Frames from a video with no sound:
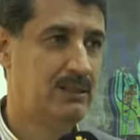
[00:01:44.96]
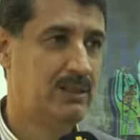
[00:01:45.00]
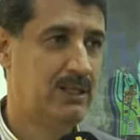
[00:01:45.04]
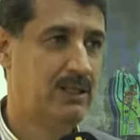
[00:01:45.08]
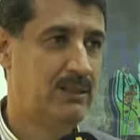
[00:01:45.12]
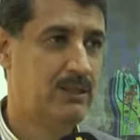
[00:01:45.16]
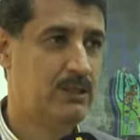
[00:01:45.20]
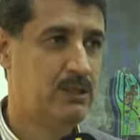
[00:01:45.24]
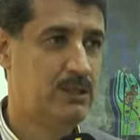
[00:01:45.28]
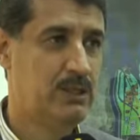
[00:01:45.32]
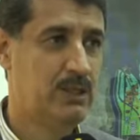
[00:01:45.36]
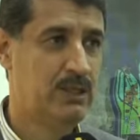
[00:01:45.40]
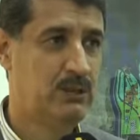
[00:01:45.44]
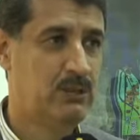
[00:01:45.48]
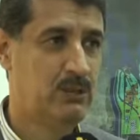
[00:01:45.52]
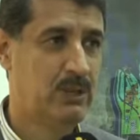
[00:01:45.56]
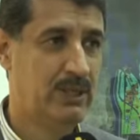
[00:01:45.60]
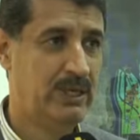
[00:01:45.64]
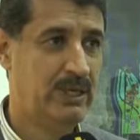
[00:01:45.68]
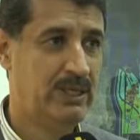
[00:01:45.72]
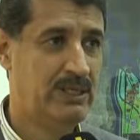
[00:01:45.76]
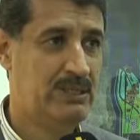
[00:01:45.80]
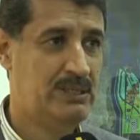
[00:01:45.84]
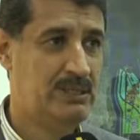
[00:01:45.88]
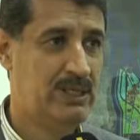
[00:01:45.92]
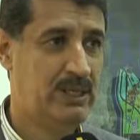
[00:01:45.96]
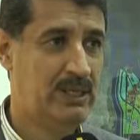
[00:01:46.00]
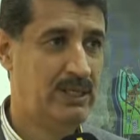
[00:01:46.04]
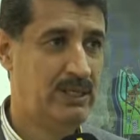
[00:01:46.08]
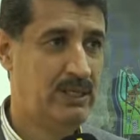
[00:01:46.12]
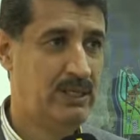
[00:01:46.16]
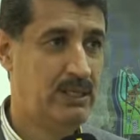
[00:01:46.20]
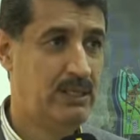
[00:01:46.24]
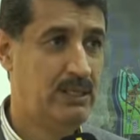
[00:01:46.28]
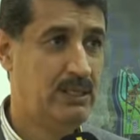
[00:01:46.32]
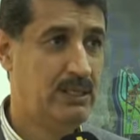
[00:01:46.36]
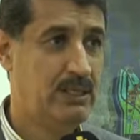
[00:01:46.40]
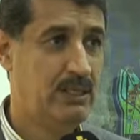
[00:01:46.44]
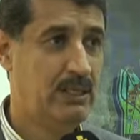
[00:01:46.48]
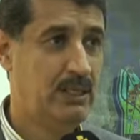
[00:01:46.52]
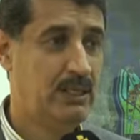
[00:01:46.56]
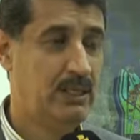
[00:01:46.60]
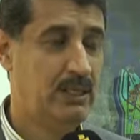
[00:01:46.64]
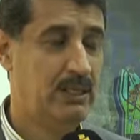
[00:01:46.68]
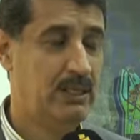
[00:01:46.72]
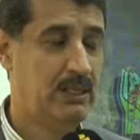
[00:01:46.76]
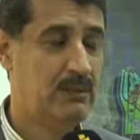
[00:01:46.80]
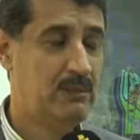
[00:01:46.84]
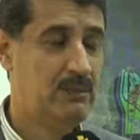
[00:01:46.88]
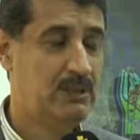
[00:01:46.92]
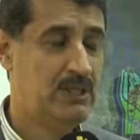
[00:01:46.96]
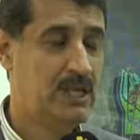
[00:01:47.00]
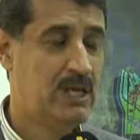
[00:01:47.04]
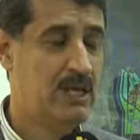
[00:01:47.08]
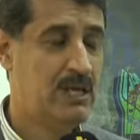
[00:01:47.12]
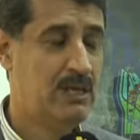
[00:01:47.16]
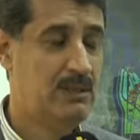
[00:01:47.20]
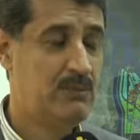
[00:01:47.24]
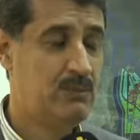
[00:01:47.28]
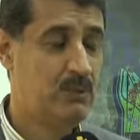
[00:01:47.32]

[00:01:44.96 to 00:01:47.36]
هذا الشيء هو غير صحيح لأن البطاقة